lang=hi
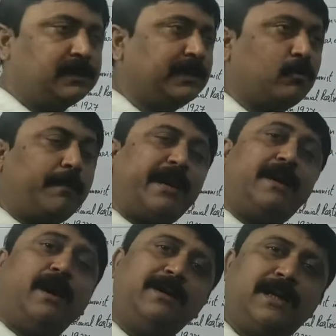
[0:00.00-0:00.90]
जिनको
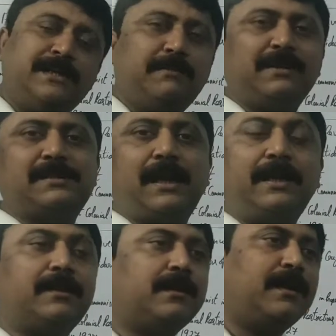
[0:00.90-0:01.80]
पहले अनटचेबल्स कहा
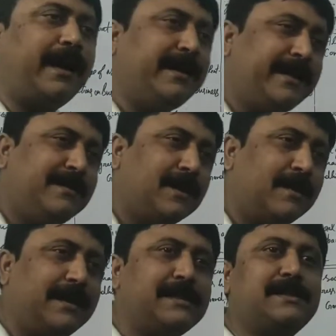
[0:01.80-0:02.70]
जाता था
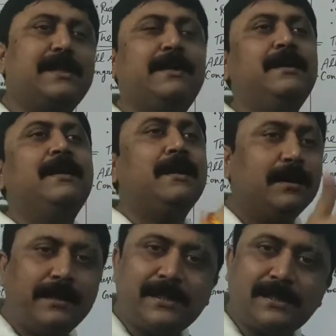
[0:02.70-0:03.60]
1930s से
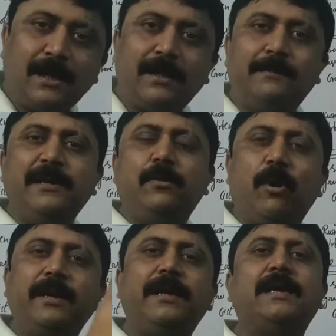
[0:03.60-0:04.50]
दे स्टार्टेड बीइंग
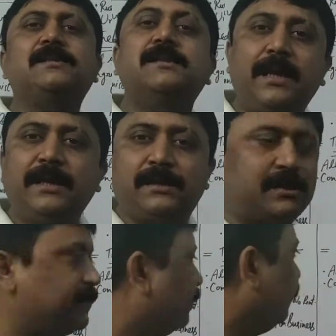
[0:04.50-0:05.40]
कॉलिंग एज दलित्स